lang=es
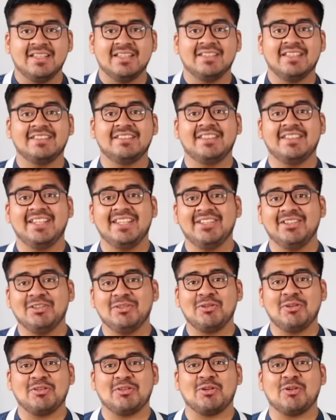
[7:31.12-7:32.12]
Ya teniendo
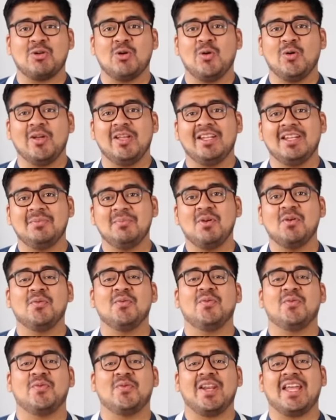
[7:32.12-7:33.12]
nuestro jugo de
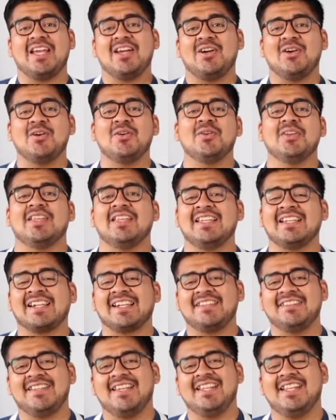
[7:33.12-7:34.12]
limón fresco y
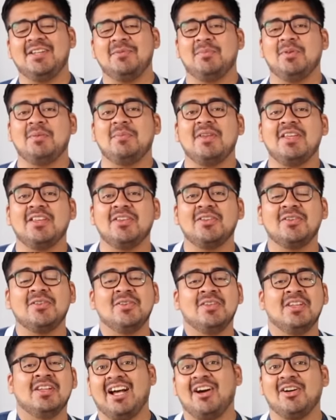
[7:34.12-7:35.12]
recién exprimido,
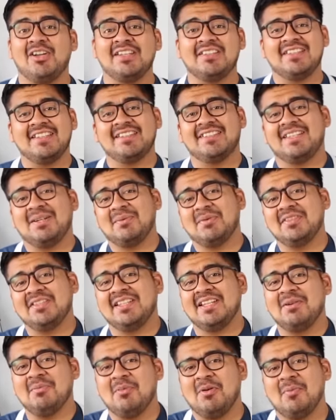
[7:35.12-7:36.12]
ahora sí estamos
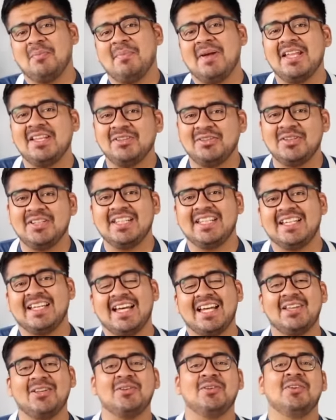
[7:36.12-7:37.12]
en el momento
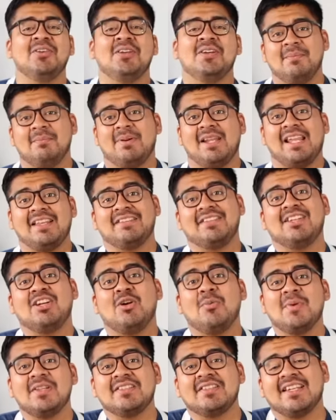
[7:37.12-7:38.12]
indicado para así
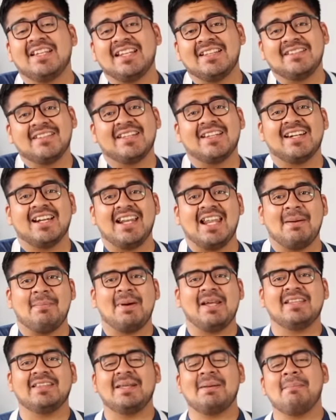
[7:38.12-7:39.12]
comenzar a hacer la
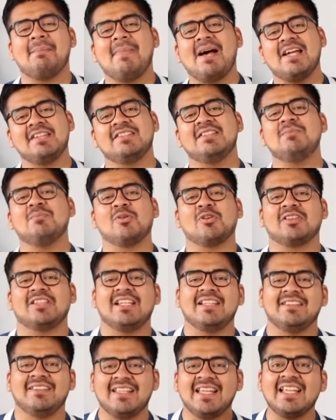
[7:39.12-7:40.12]
parte más
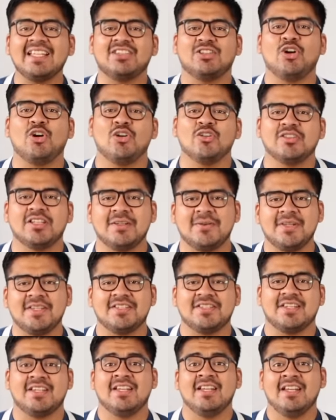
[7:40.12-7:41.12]
importante de todo
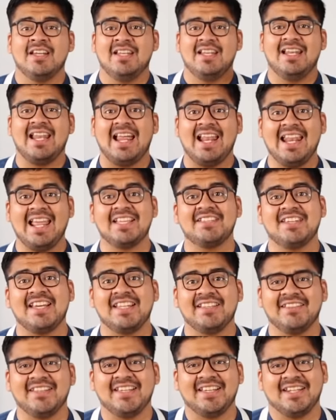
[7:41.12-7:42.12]
ceviche, la leche
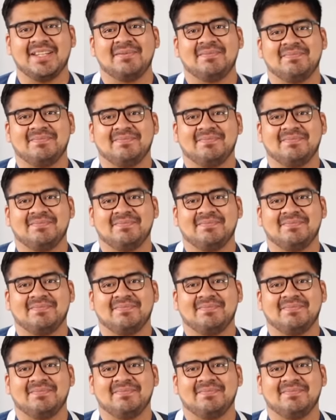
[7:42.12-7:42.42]
de tigre.